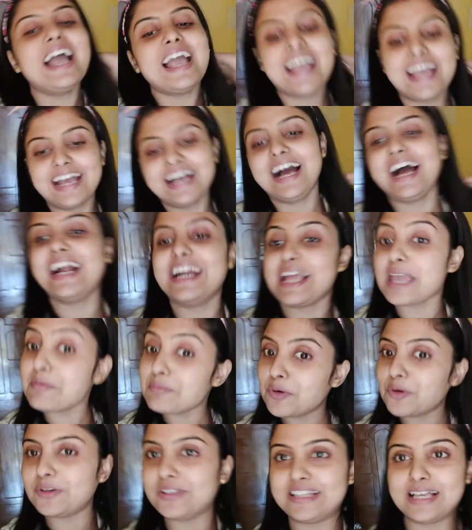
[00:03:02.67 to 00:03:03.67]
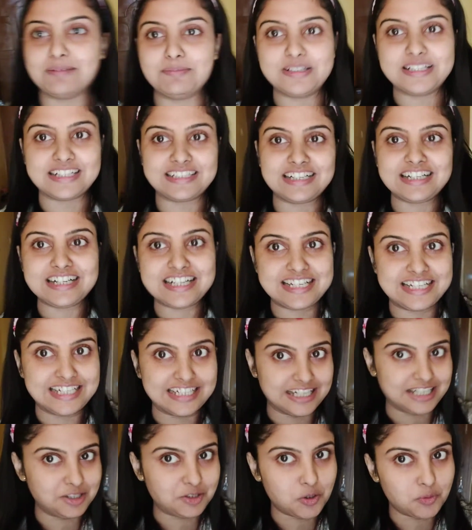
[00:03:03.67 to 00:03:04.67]
হ্যাঁ আর এই মুহূর্তে আমি যেটা
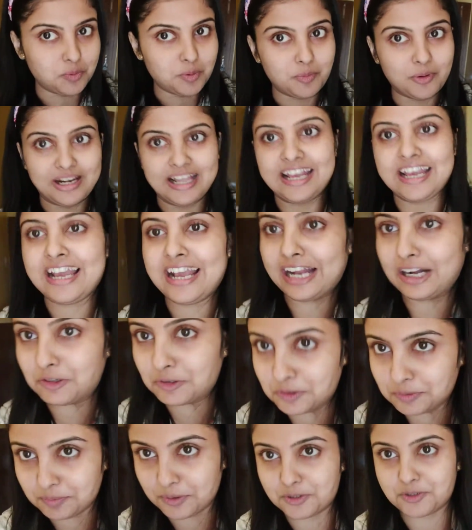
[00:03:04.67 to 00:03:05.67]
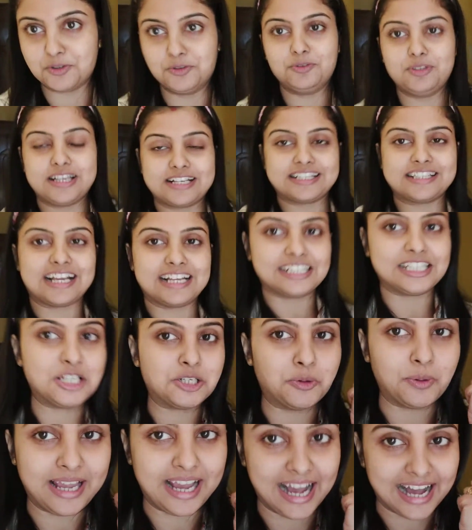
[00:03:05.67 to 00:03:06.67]
শেয়ার করব বলে এখন পর্যন্ত এক্সাইটেড
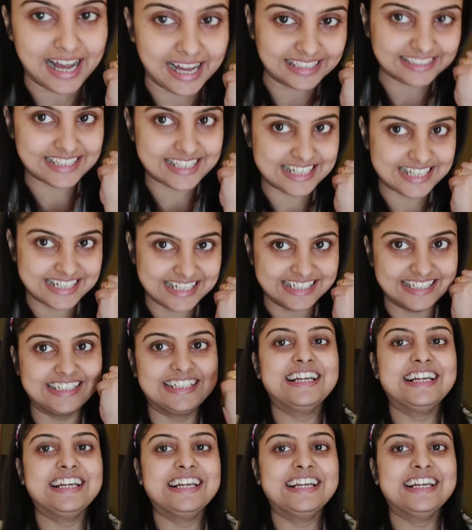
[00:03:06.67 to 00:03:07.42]
হয়ে আছি